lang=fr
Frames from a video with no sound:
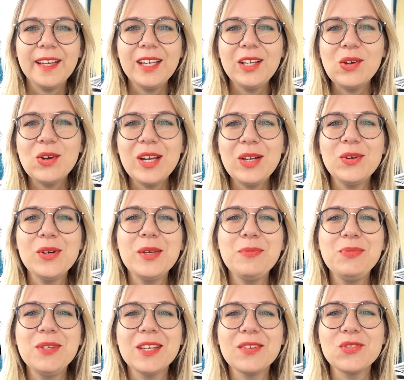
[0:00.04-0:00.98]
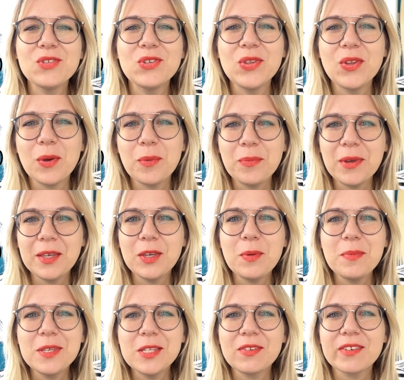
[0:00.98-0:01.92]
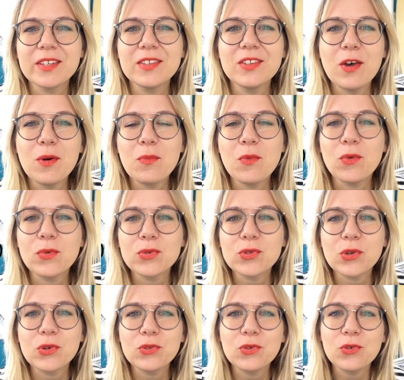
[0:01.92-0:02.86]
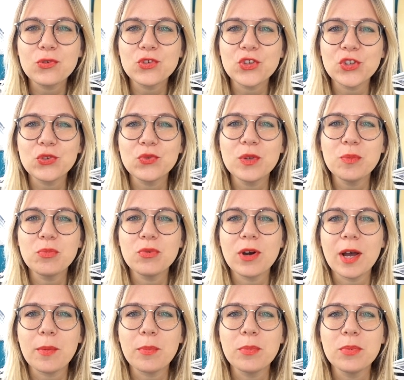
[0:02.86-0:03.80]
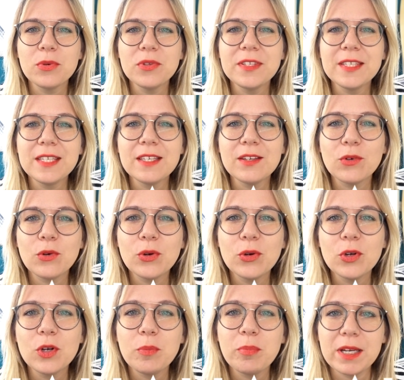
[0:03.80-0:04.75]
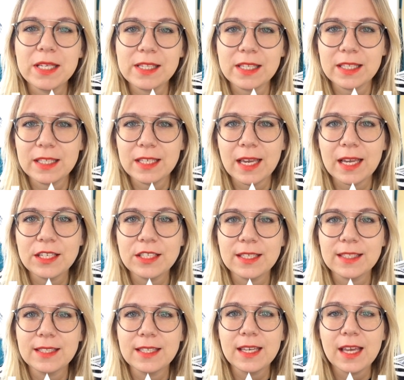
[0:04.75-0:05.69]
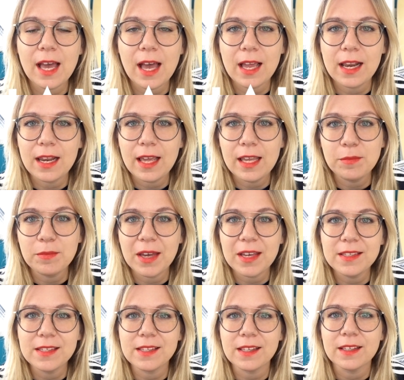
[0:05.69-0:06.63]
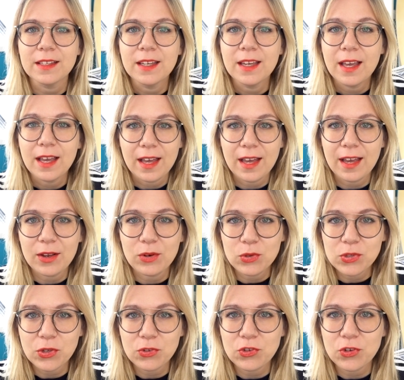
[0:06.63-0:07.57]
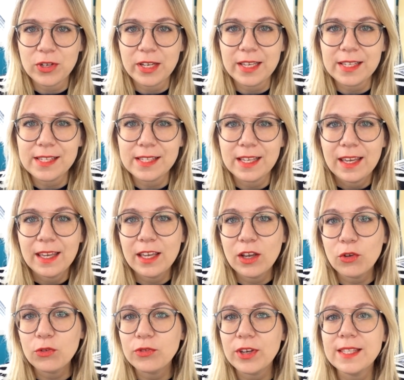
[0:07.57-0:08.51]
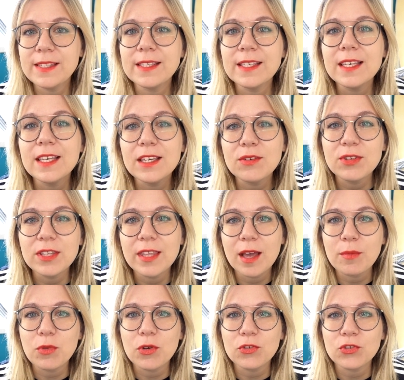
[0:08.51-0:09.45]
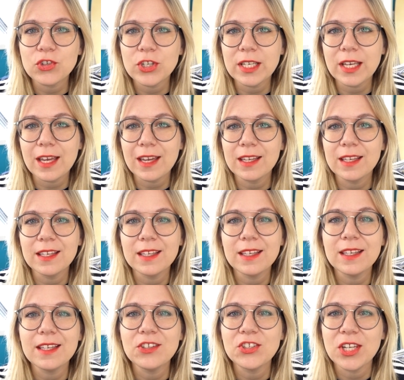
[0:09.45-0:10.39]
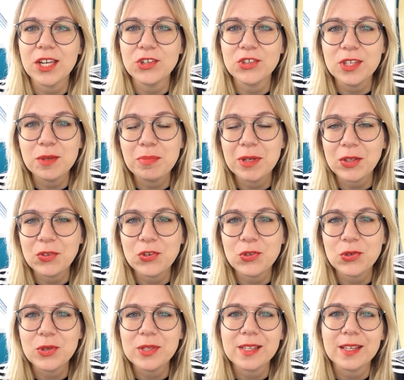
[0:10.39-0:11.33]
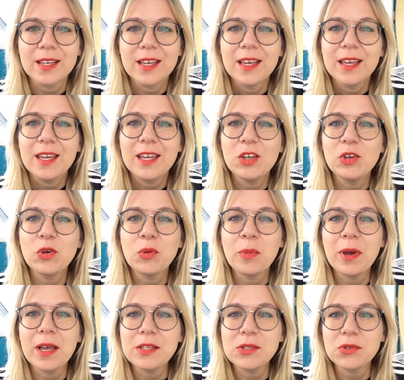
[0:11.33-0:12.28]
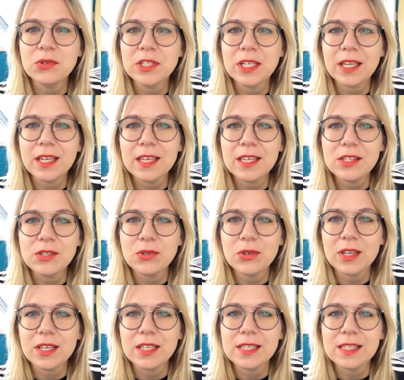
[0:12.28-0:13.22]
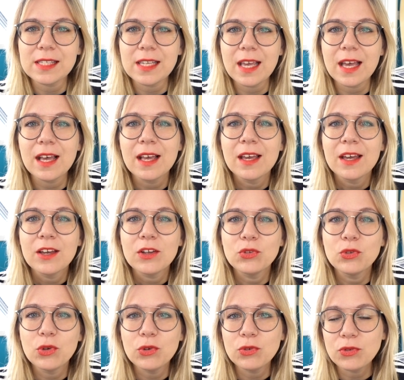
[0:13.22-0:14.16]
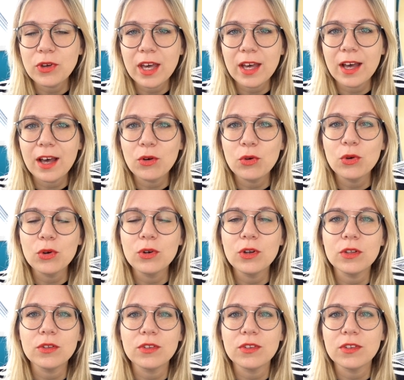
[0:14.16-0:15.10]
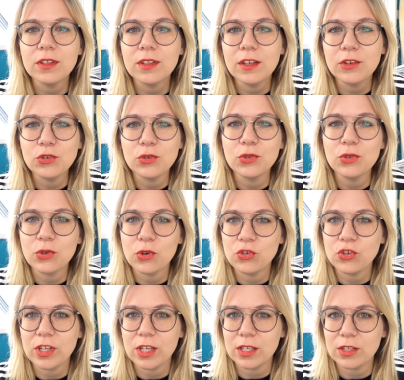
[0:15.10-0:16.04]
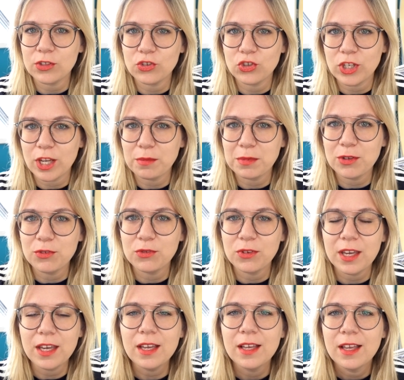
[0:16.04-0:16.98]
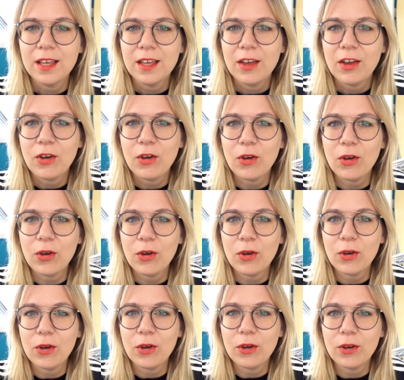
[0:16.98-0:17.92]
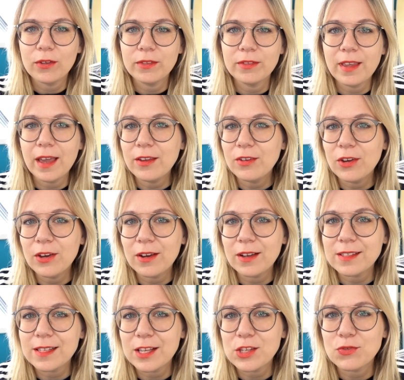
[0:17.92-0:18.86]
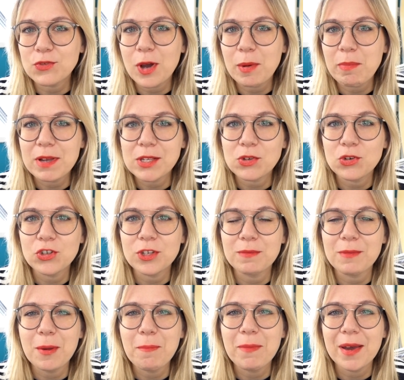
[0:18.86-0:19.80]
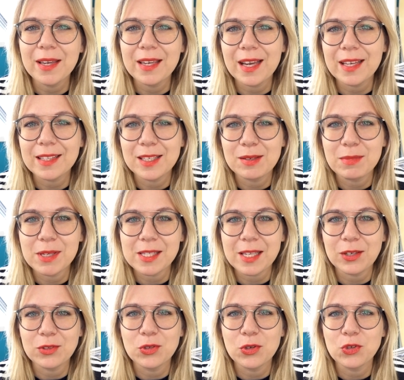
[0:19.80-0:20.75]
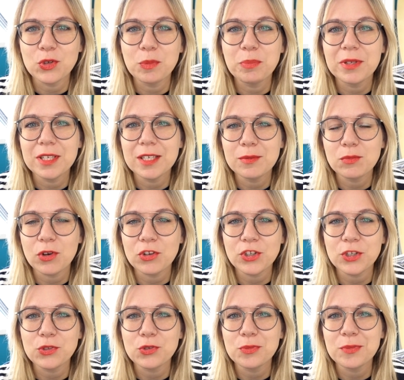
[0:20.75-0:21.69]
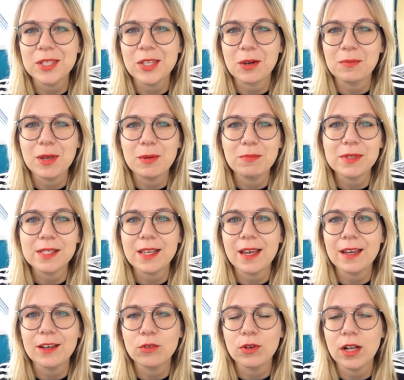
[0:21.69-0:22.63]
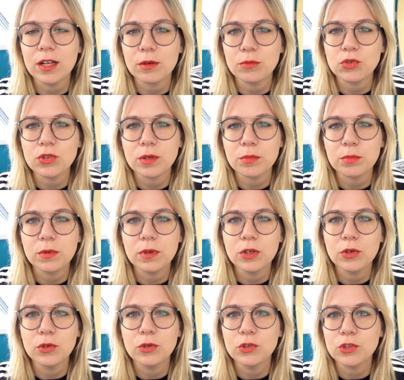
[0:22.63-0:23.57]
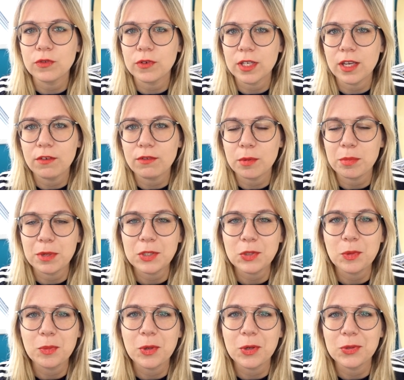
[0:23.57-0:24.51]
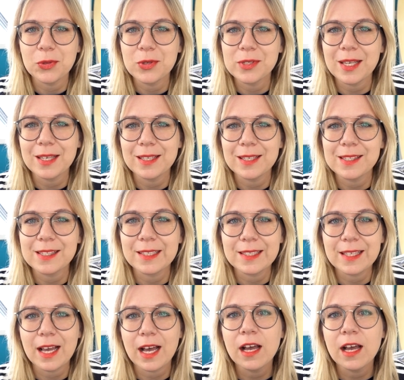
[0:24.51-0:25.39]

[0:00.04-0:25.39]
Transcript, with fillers: Hello hello et bienvenue dans Makeup is Freedom. On se retrouve aujourd'hui pour un petit haul parce qu'hier j'étais à l'IMAT à Los Angeles et en fait évidemment j'ai craqué et j'ai acheté plein de choses et on m'a suggéré sur Insta de faire un haul. C'est quelque chose que j'ai jamais fait. Euh, d'ailleurs, ça se voit parce que j'ai même pas gardé mes sacs de shopping. Moi, j'ai tout mis dans le même sac. Voilà, comme je suis un peu écolo, je fais gaffe à pas trop prendre de sacs, etc.